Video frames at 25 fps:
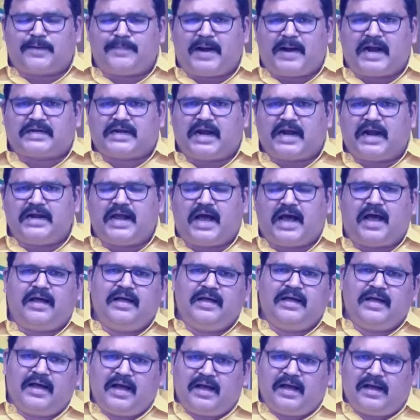అధికార
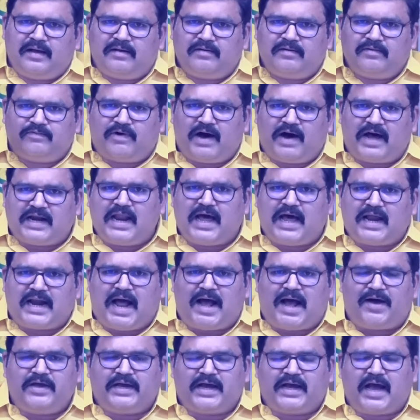ప్రతినిధి
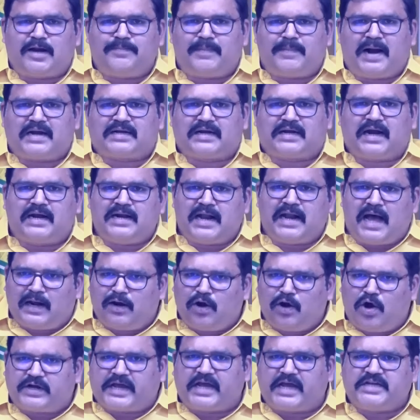కొమ్మారెడ్డి పట్టాభిరామ్
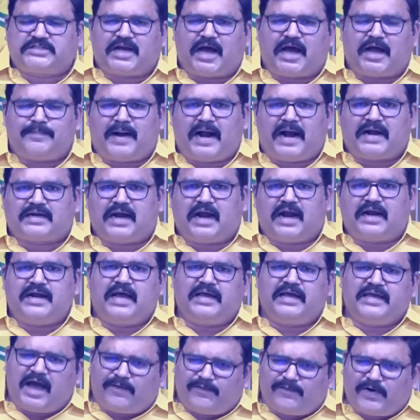చేసిన వ్యాఖ్యలు